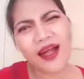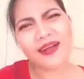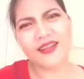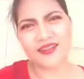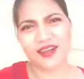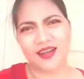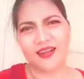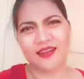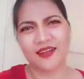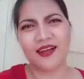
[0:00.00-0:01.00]
akin
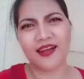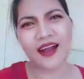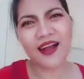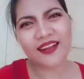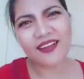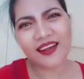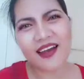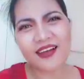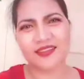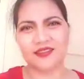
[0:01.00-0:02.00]
ka, akin
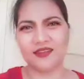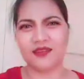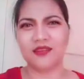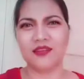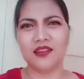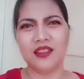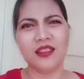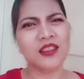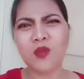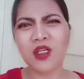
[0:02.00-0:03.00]
ka lang. Hindi
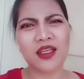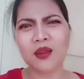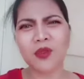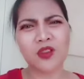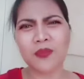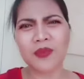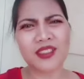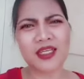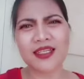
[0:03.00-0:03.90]
mo na kailangan patunayan pa